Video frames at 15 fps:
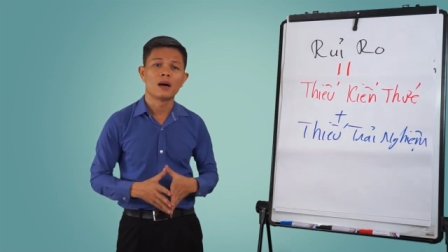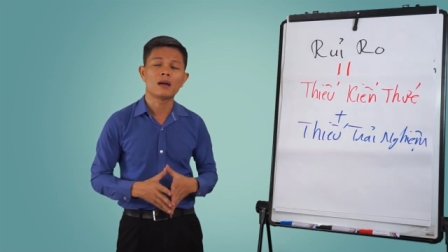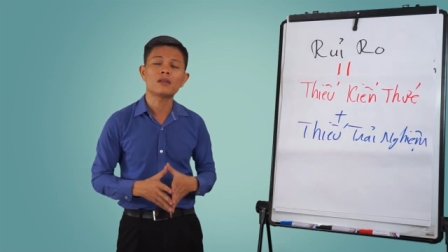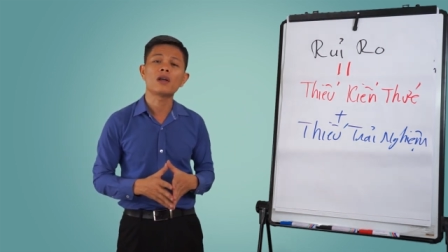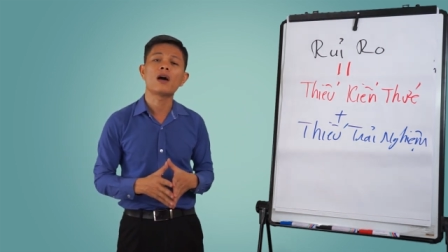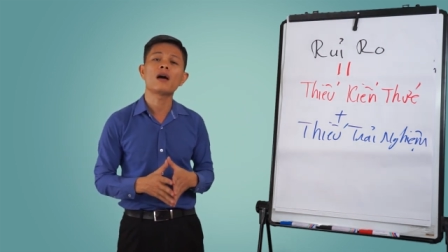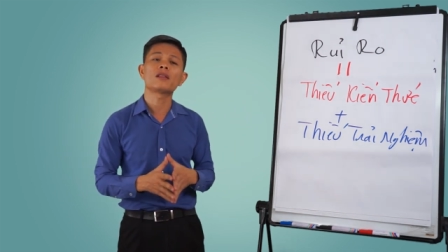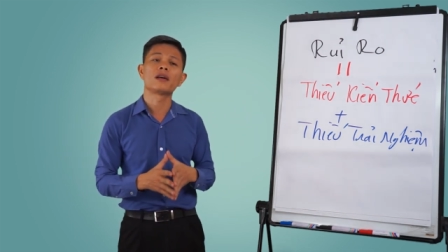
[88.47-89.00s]

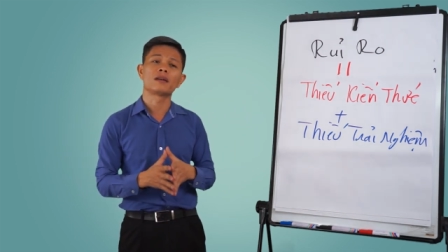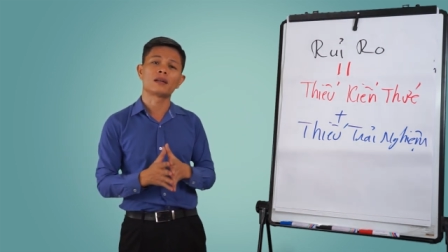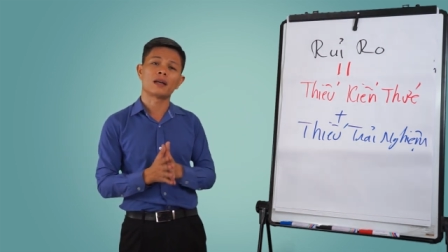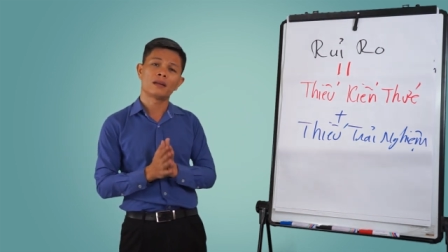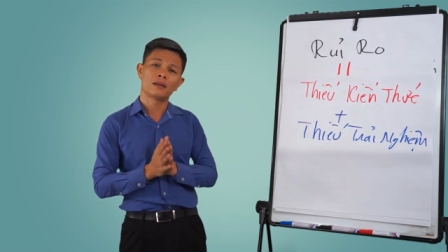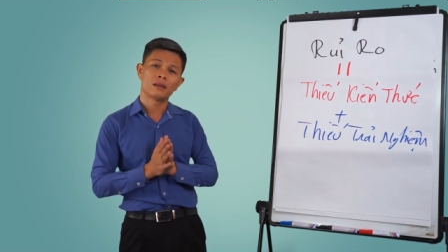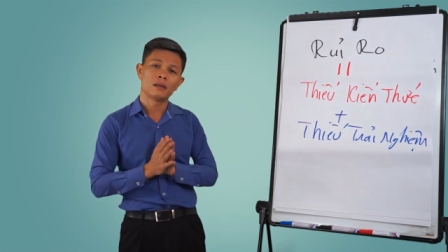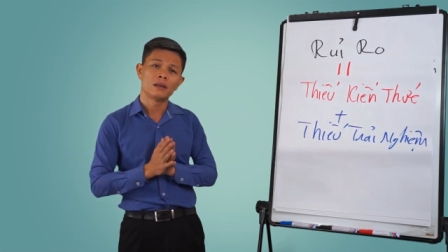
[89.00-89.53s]
hết tiền rồi.
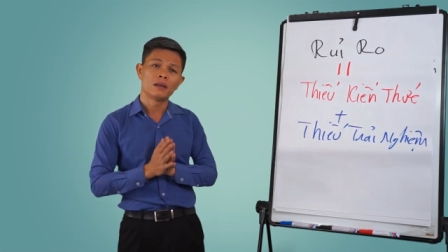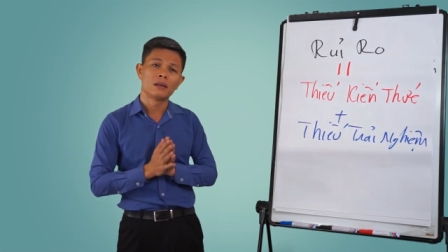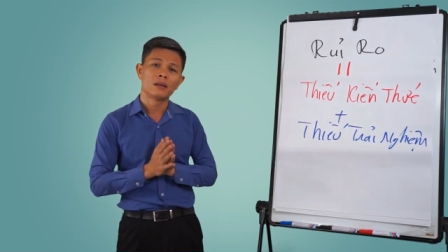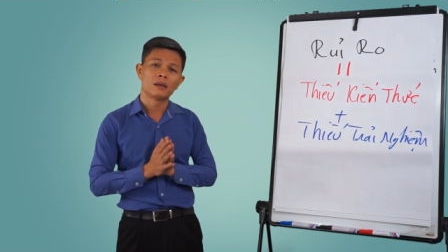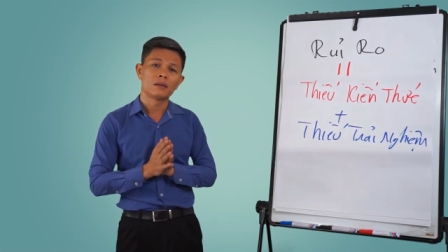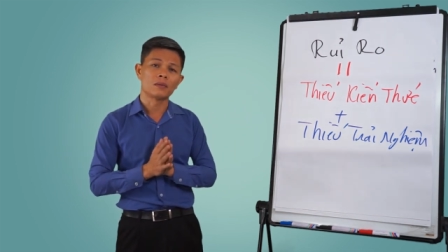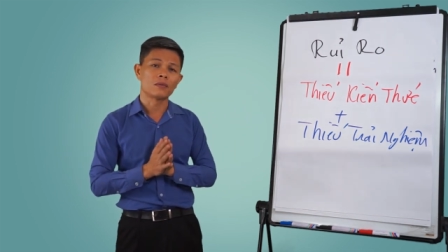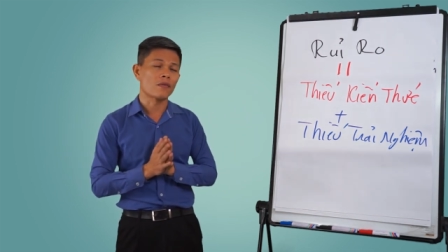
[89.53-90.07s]

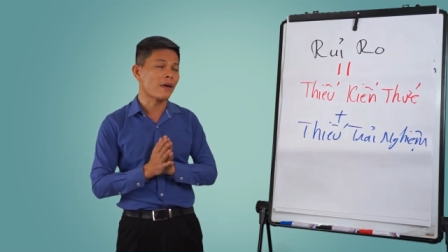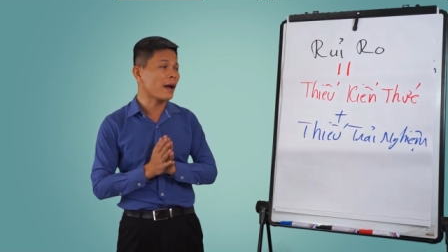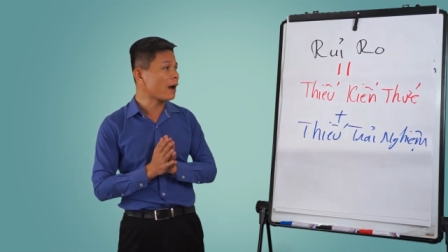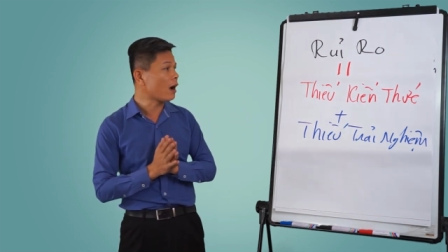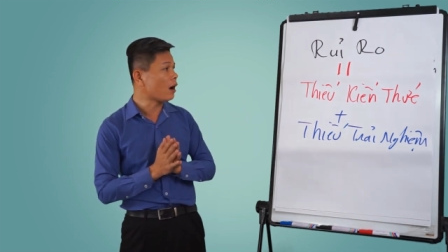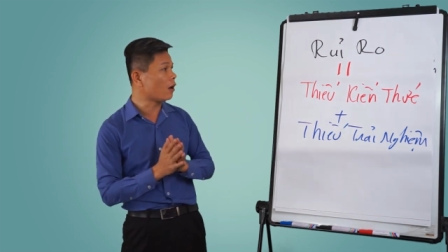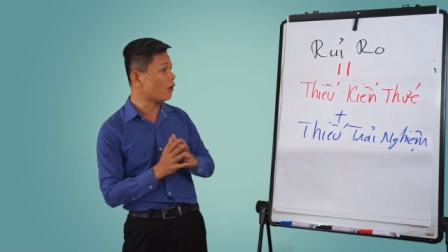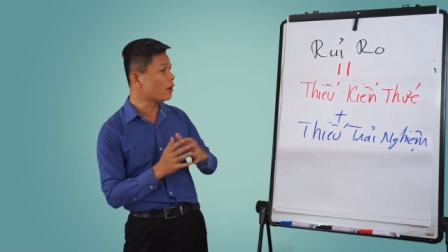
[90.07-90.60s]
Và
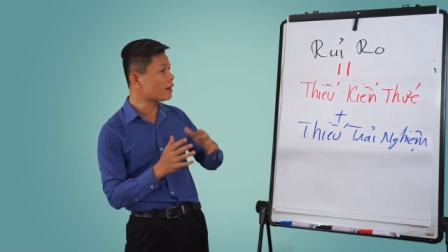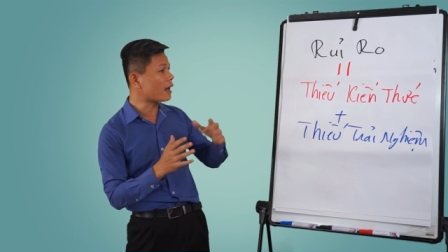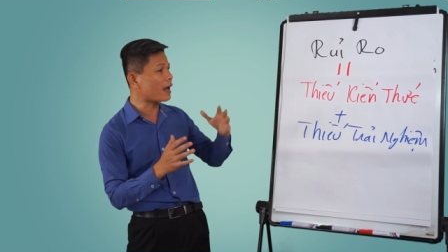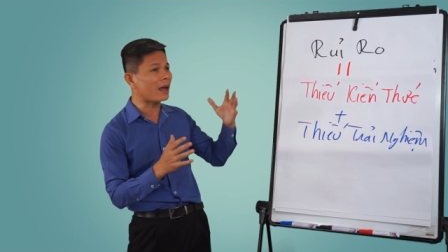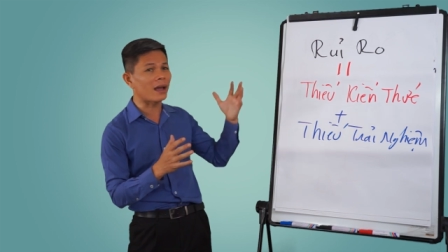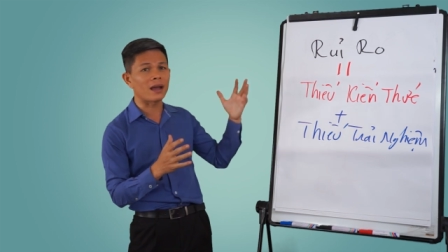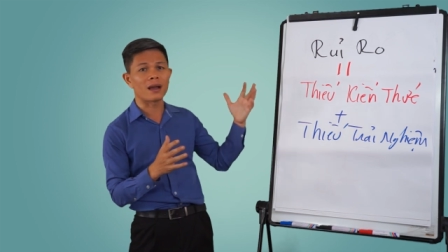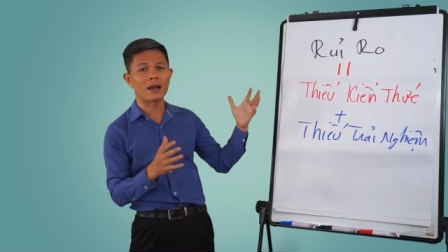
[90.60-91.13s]
hỏi
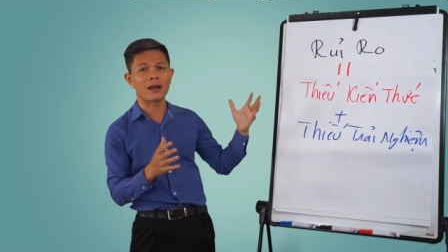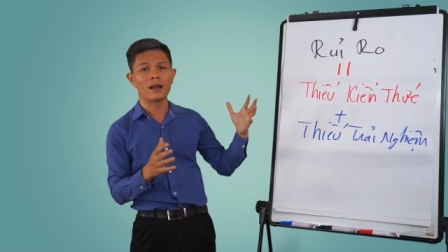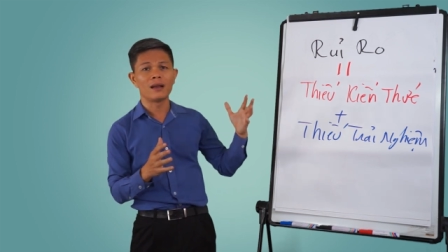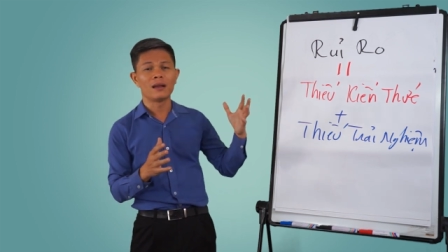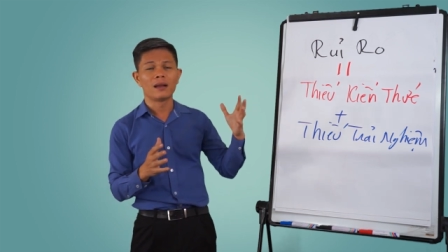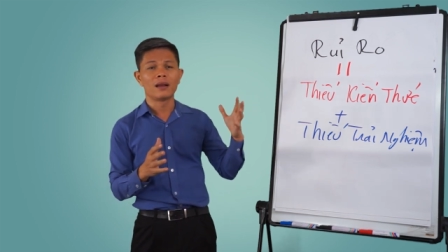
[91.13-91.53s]
ra